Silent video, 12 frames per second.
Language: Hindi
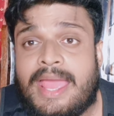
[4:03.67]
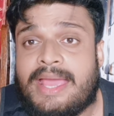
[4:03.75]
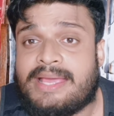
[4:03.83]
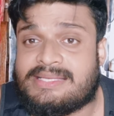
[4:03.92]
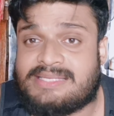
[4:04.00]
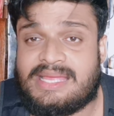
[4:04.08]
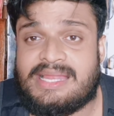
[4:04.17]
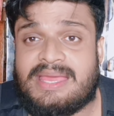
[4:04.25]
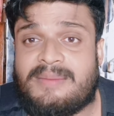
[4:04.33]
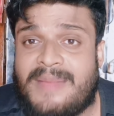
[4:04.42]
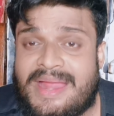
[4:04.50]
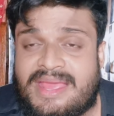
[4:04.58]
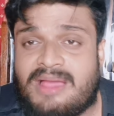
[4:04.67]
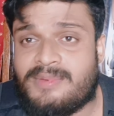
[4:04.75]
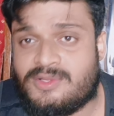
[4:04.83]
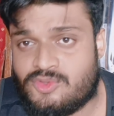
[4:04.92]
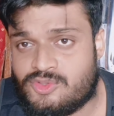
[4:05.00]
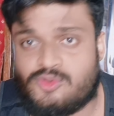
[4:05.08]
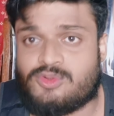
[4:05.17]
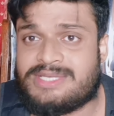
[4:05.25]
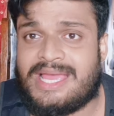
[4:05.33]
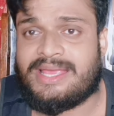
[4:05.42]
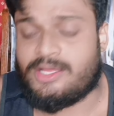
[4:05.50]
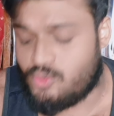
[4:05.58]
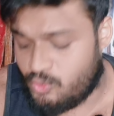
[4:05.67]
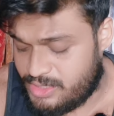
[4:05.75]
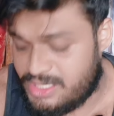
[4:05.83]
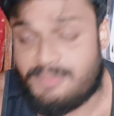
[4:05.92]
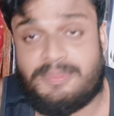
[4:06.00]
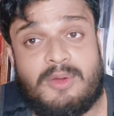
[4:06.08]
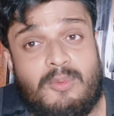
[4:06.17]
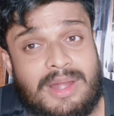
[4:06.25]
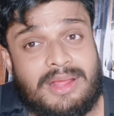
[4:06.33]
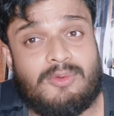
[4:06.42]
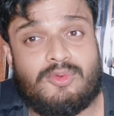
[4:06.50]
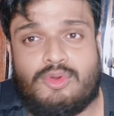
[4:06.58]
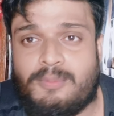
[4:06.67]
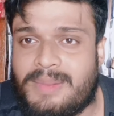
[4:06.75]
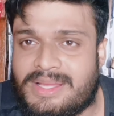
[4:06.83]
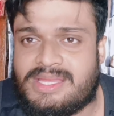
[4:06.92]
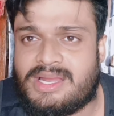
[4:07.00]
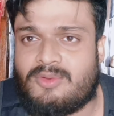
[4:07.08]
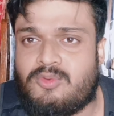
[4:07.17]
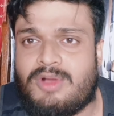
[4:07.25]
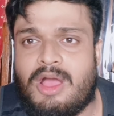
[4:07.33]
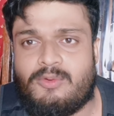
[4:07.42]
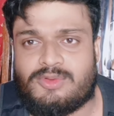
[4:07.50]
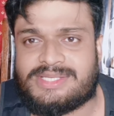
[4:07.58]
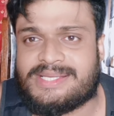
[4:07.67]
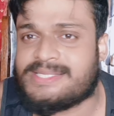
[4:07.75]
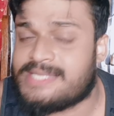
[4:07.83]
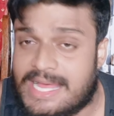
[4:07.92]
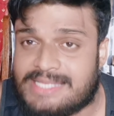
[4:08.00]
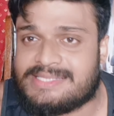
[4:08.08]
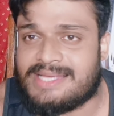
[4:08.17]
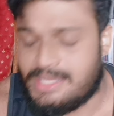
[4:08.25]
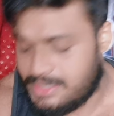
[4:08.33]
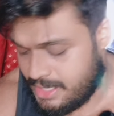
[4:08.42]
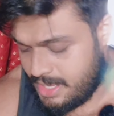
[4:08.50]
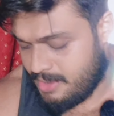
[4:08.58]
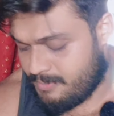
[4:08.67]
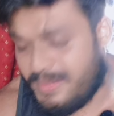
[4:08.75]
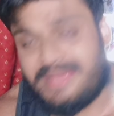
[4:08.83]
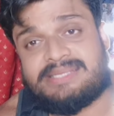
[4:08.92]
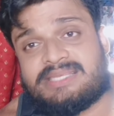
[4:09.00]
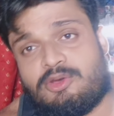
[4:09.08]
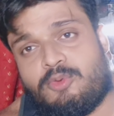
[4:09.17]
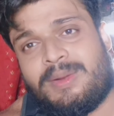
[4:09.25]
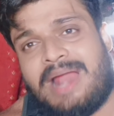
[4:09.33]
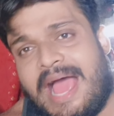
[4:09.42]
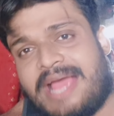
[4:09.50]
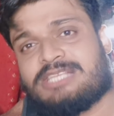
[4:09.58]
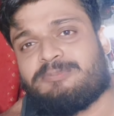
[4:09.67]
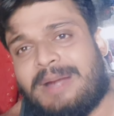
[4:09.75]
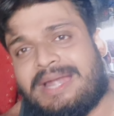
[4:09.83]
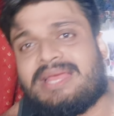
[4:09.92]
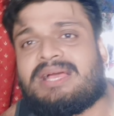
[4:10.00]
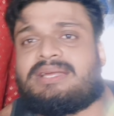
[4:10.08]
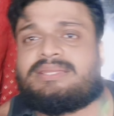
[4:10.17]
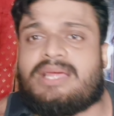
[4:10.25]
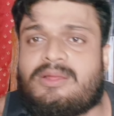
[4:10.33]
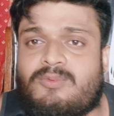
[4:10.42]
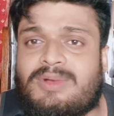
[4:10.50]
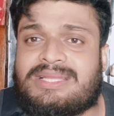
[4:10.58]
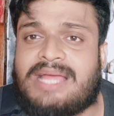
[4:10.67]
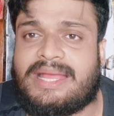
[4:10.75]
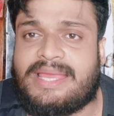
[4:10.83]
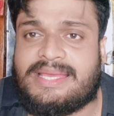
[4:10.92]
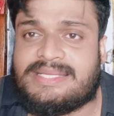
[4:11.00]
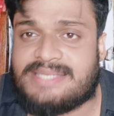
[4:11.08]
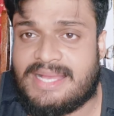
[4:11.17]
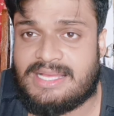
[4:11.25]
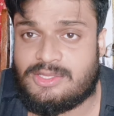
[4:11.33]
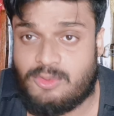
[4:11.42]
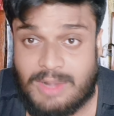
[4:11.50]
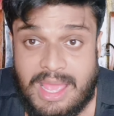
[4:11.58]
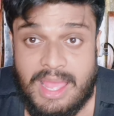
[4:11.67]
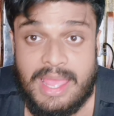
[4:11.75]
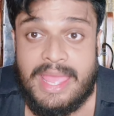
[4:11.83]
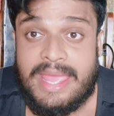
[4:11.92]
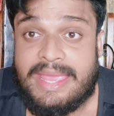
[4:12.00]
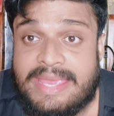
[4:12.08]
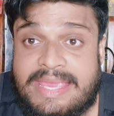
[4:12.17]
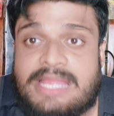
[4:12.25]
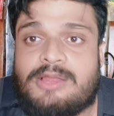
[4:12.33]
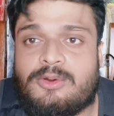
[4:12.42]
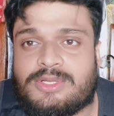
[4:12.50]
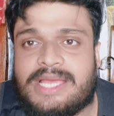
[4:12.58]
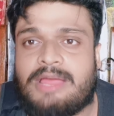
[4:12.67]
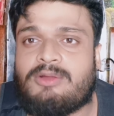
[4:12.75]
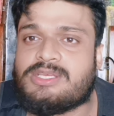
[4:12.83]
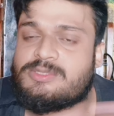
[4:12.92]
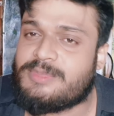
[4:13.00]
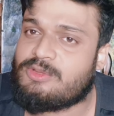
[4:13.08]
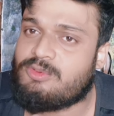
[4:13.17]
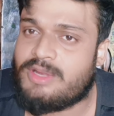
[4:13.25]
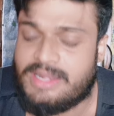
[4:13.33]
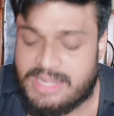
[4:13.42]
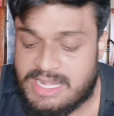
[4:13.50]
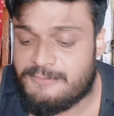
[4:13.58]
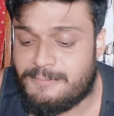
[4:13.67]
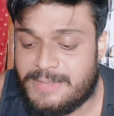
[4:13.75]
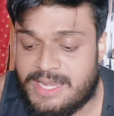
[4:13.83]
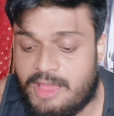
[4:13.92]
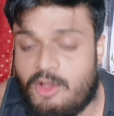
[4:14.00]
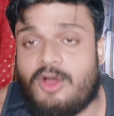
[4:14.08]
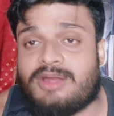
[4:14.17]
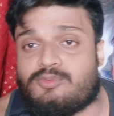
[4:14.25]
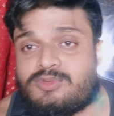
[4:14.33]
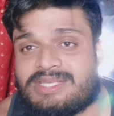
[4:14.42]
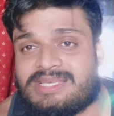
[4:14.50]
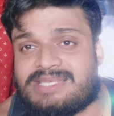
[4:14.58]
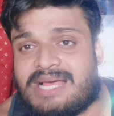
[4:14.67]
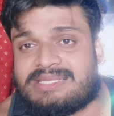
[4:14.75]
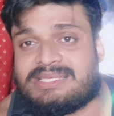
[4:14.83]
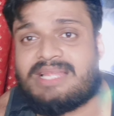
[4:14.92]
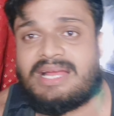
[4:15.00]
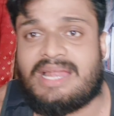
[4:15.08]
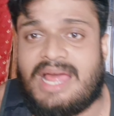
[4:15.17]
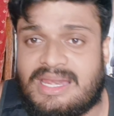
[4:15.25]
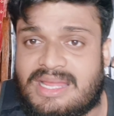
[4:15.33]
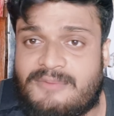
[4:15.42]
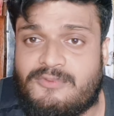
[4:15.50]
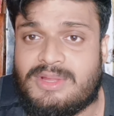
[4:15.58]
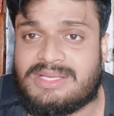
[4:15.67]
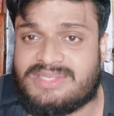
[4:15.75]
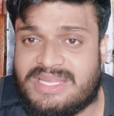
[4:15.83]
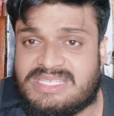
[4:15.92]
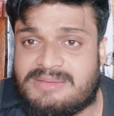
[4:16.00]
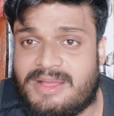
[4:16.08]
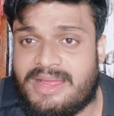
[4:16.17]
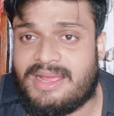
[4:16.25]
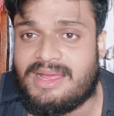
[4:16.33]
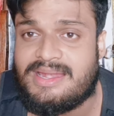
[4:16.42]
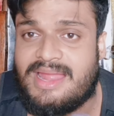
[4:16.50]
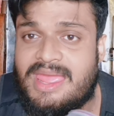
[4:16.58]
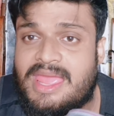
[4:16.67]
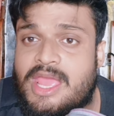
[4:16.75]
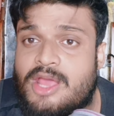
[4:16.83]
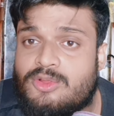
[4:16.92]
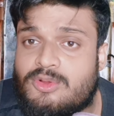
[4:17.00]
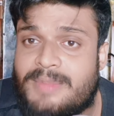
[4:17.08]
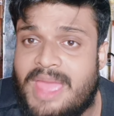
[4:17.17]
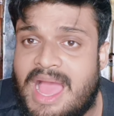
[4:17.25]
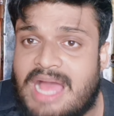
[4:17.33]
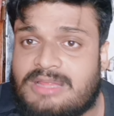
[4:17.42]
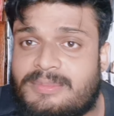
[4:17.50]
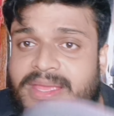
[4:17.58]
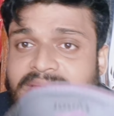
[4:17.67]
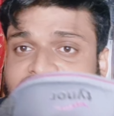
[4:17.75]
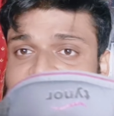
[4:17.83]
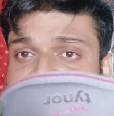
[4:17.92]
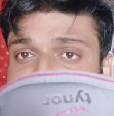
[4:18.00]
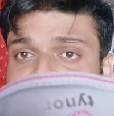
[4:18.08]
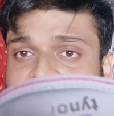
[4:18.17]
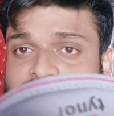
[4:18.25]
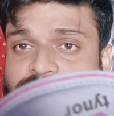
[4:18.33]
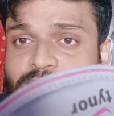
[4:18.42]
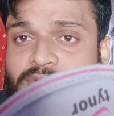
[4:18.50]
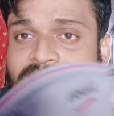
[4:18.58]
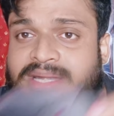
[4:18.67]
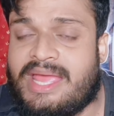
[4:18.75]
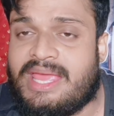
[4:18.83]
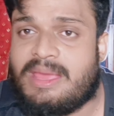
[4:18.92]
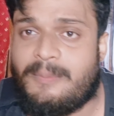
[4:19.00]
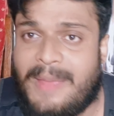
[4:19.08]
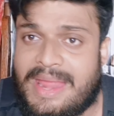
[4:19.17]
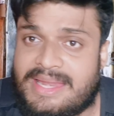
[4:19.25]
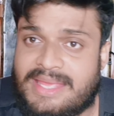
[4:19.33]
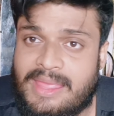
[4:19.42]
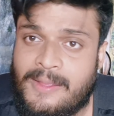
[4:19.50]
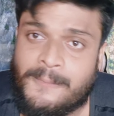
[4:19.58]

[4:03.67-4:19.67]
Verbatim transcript: इसके लिए मैंने अभी जो सोचा है कि दो दिन अपना वर्कआउट को बंद रखूंगा और उसके साथ साथ मैं इसके ऊपर आइस पैडिंग करता रहूंगा ताकि ये जगह थोड़ा हील हो जाए और इसमें थोड़े रिलीफ मिले और उसके साथ साथ अगर हल्का फुल्का स्ट्रेचिंग वगैरह करना है तो मैं हाथ में ये टाइनर का जो प्रोडक्ट है ये पहन के